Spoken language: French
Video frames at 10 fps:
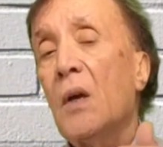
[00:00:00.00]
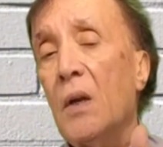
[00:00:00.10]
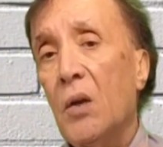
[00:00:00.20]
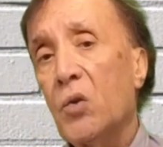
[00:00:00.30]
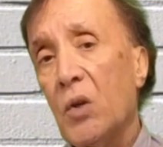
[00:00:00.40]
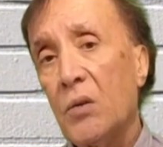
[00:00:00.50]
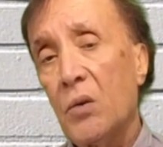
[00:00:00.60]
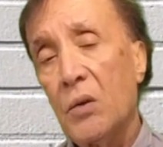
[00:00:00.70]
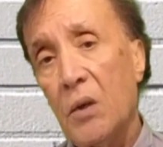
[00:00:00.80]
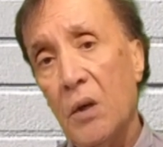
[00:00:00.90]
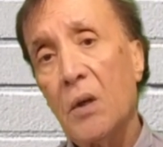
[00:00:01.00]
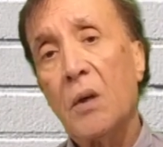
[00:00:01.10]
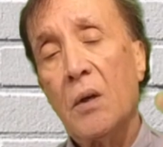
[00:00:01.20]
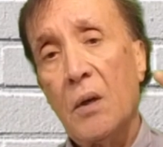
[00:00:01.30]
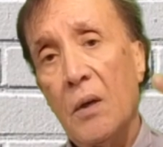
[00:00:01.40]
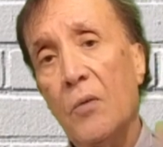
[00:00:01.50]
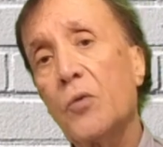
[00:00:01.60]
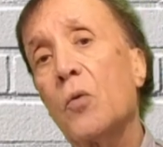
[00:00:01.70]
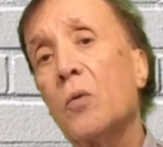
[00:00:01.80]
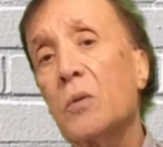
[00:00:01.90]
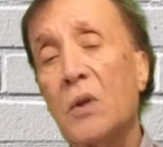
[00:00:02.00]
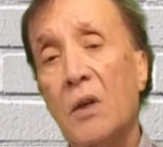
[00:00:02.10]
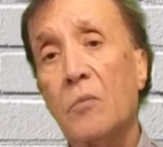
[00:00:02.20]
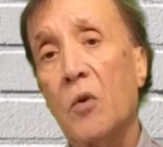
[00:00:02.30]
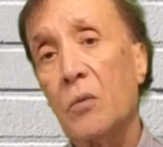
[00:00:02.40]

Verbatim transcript: les statistiques et le second élément,